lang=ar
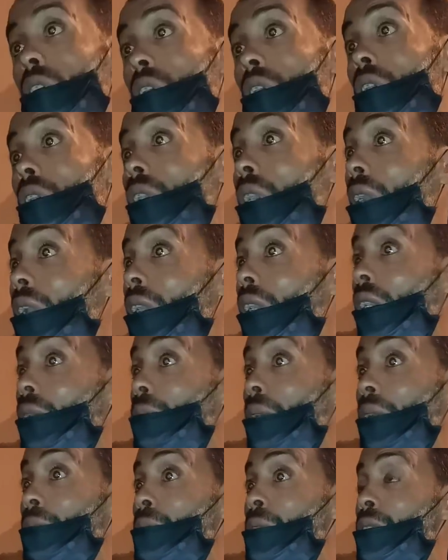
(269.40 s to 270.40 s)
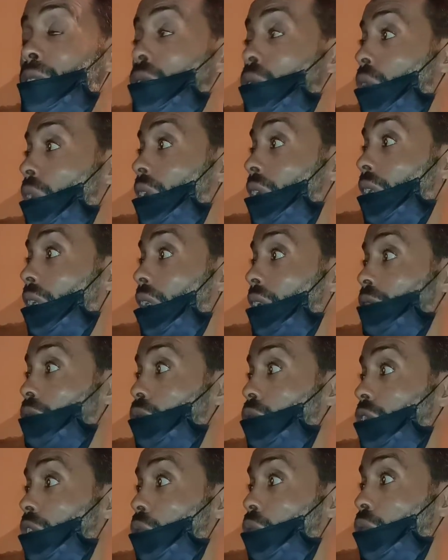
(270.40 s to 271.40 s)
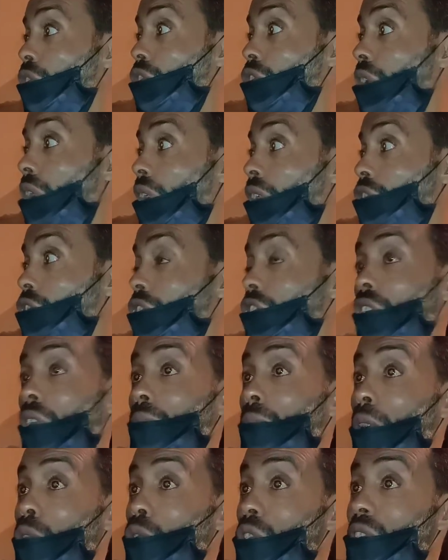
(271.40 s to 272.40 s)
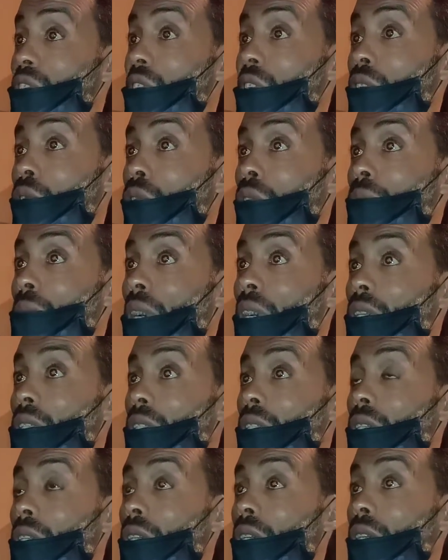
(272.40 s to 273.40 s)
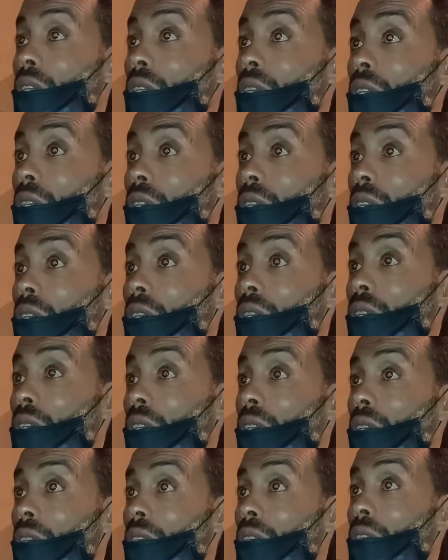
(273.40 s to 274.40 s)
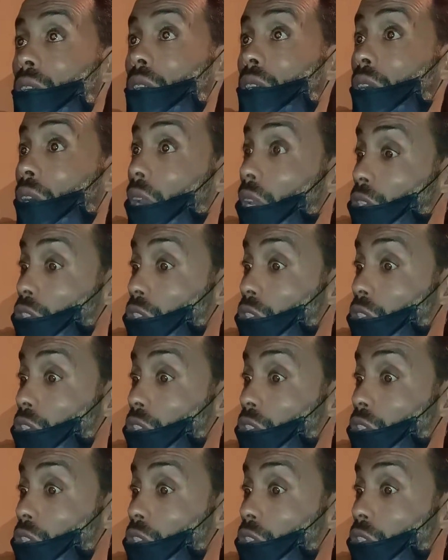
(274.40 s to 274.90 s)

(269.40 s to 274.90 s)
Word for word: داك اللي قتلو قال لك كبر منه قال لك عنده تا هو شي اجي شي 64 ولا ما عرفت يعني راجل كبير